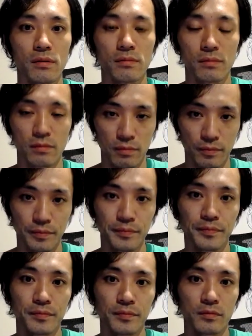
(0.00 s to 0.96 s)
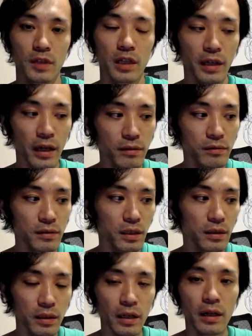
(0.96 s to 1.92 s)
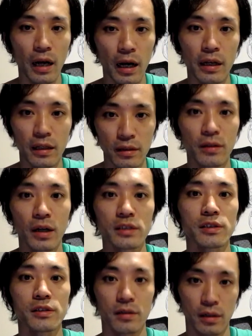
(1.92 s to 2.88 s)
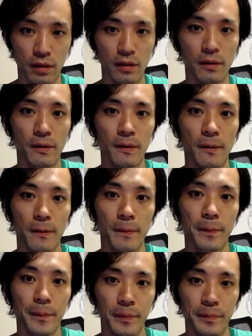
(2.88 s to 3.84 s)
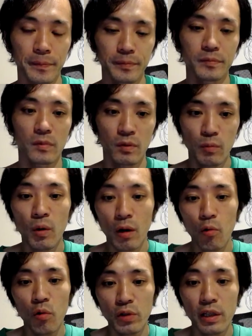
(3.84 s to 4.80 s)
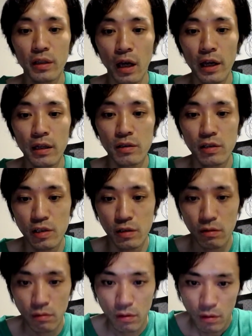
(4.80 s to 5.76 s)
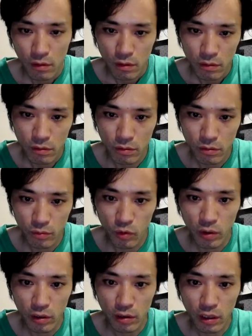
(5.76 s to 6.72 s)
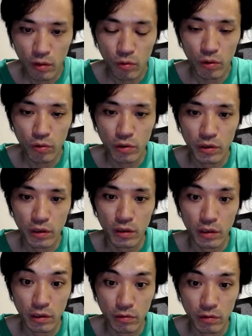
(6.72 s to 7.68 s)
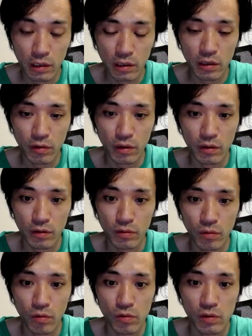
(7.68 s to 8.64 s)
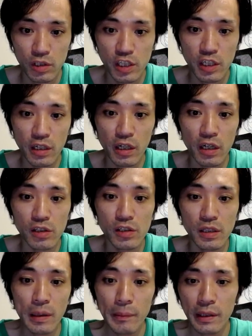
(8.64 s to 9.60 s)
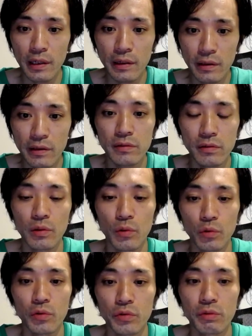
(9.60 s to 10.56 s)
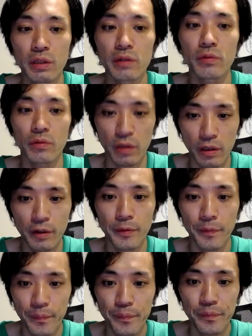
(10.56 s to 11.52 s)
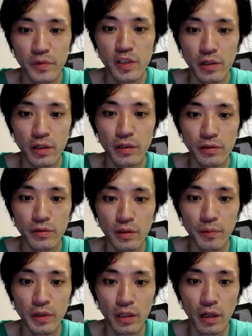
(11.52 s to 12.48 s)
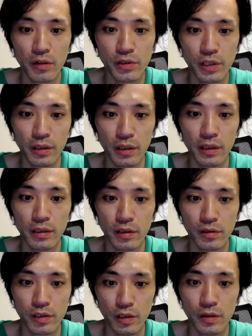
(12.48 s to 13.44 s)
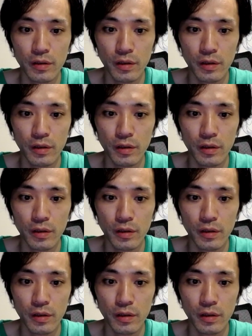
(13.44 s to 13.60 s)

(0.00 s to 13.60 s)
うん、だやるんだったら書けって感じですかね。うん、まあここでいじ、うん、僕はなんでこんなこと言って言ってるかっていうと実感してみたいですってことを言ってるので実感するためには書くしかないですし、